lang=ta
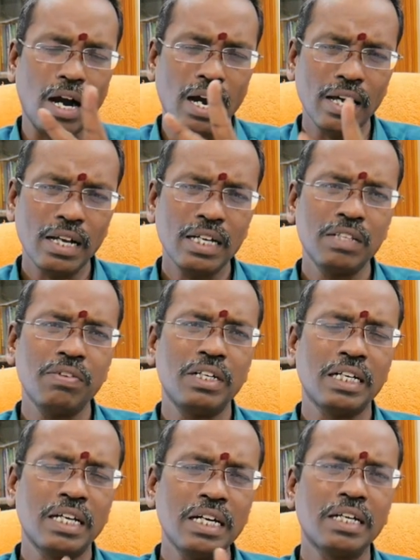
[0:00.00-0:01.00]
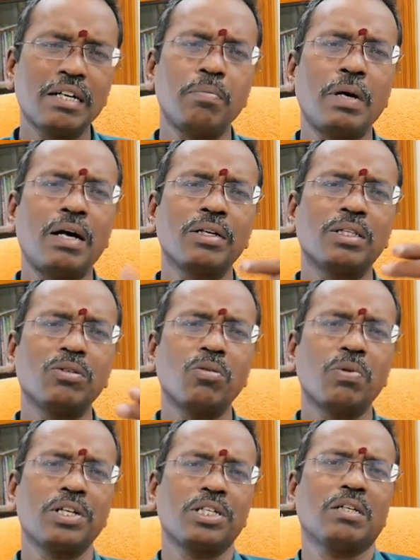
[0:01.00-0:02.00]
ஆறாவது வீட்டுக்கு கெடுக்கிற
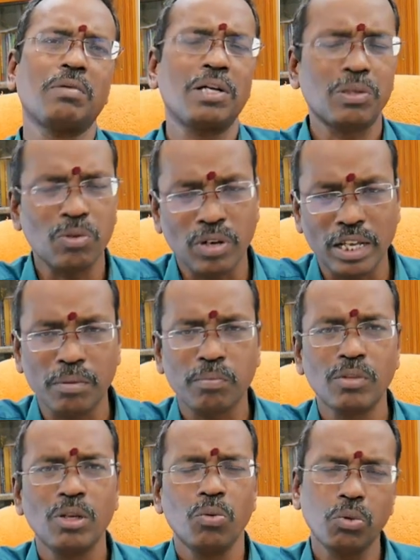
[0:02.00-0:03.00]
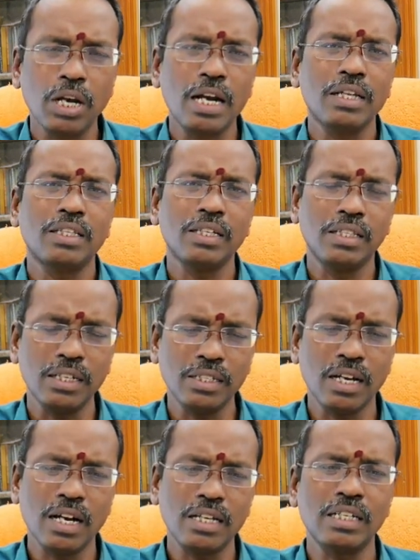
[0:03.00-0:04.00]
பாவத்துக்கு உபநட்சத்திரமா இருக்கக்கூடாது உதாரணத்துக்கு
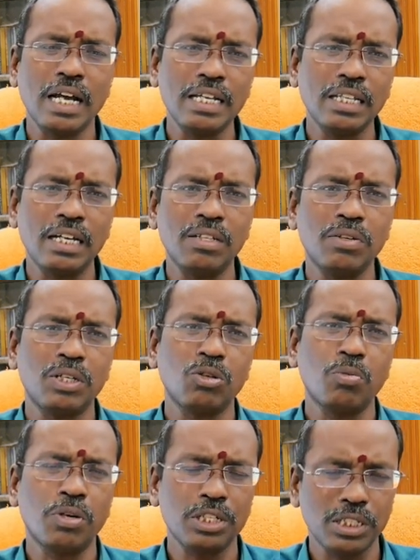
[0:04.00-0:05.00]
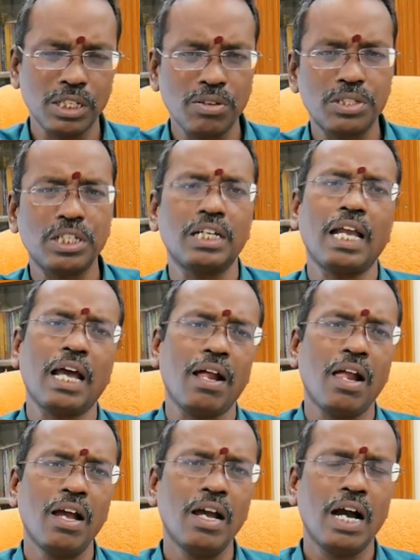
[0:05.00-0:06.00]
தசாநாதன் ஐந்தாவது வீட்டுக்கு உபநட்சத்திரம்னு வச்சுங்களேன்
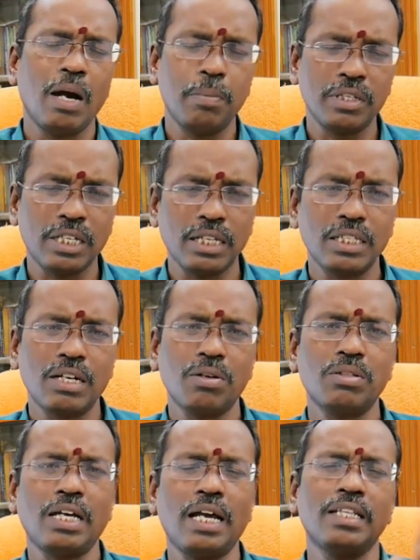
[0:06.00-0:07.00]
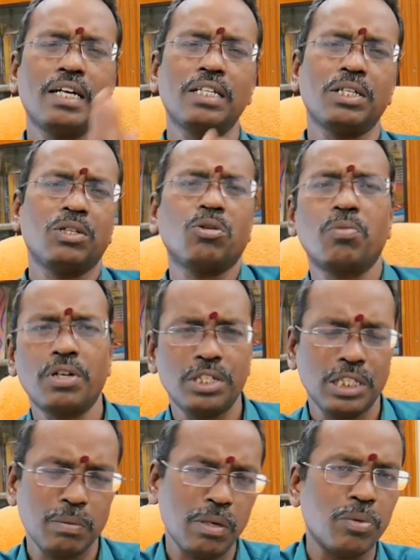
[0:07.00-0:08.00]
அப்போ சந்திரன் வந்து ஐந்தாவது வீட்டுக்கு
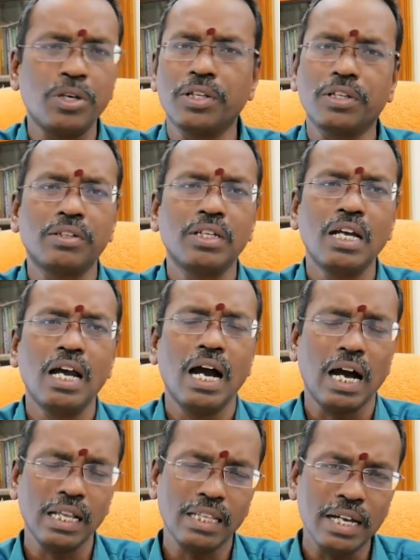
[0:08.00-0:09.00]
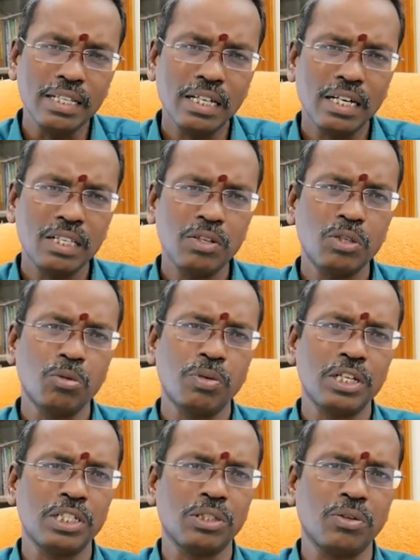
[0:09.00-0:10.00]
உபநட்சத்திரமா போயிடுது அந்த ஐந்தாவது வீட்டு
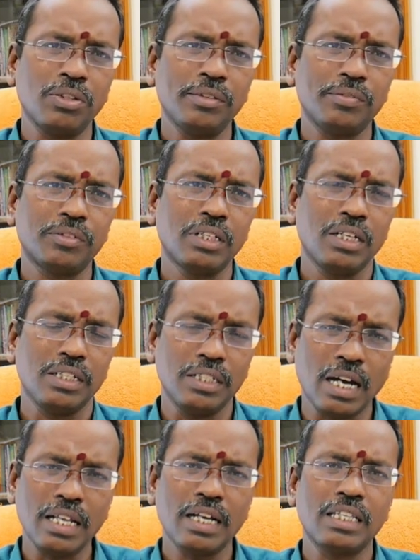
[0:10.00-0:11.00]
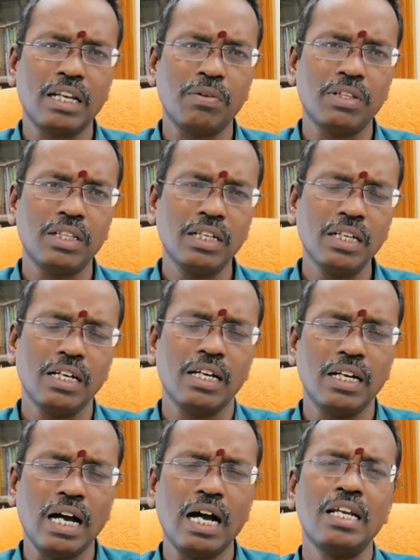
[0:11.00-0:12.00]
உபநட்சத்திரம் ஜாதகத்தில் வந்து
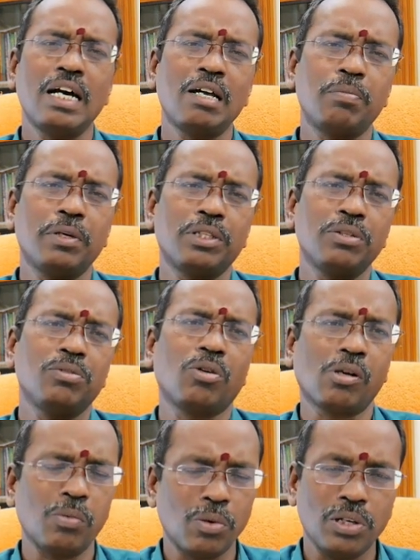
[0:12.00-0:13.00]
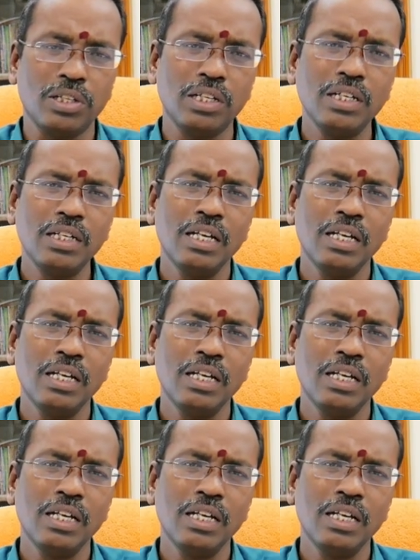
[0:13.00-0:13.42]
நாலு ஆறு பத்துன்னு தொடர்பு கொள்ளுது